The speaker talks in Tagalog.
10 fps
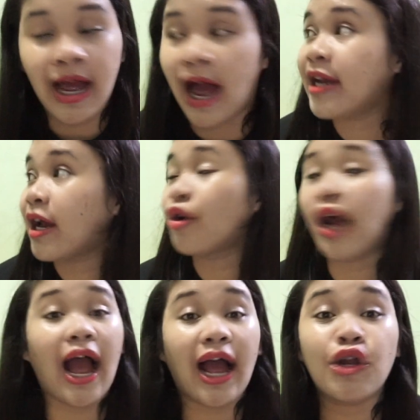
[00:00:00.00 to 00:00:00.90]
Ay naku,
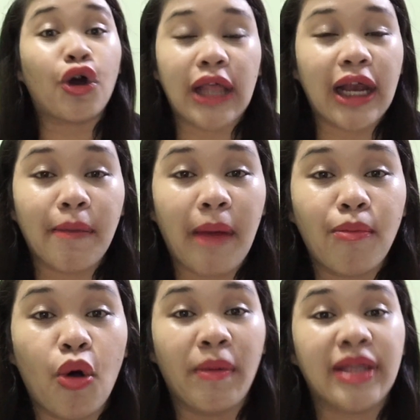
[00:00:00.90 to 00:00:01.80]
nakakaloka talaga yung mga
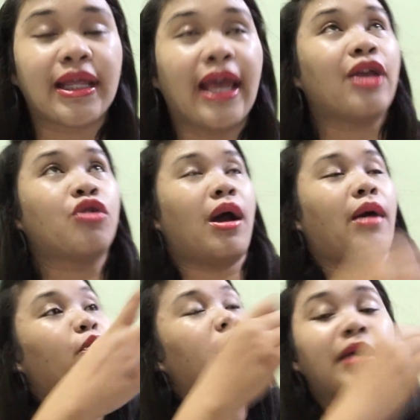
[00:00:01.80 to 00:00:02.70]
moments na yan, yung mga
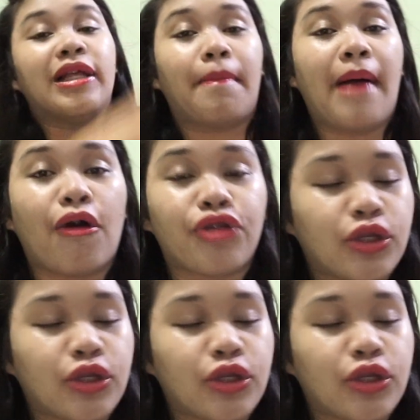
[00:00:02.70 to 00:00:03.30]
pumipila pa ako.